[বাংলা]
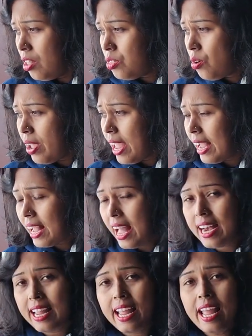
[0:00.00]
তো
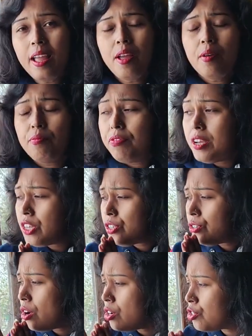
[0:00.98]
এখানে
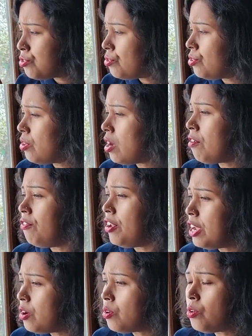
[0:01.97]
ভীষণ সুন্দর
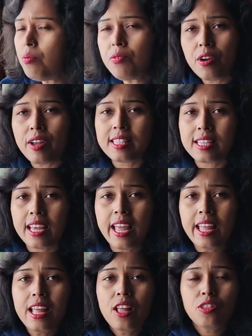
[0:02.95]
ভিউ রুম রয়েছে
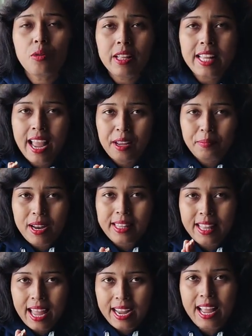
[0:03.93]
তোমাদের একবার
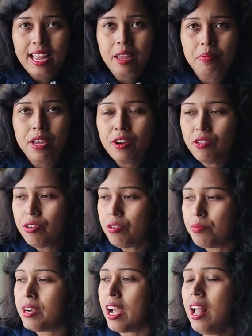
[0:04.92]
দেখাই ভিউ
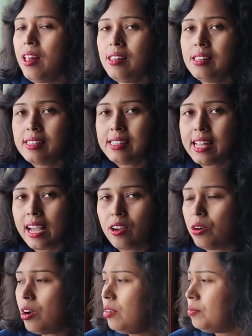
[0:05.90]
রুমটা
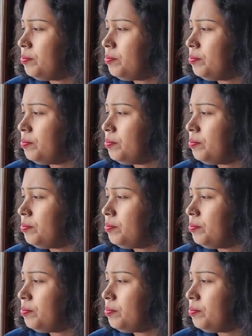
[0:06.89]
দেখো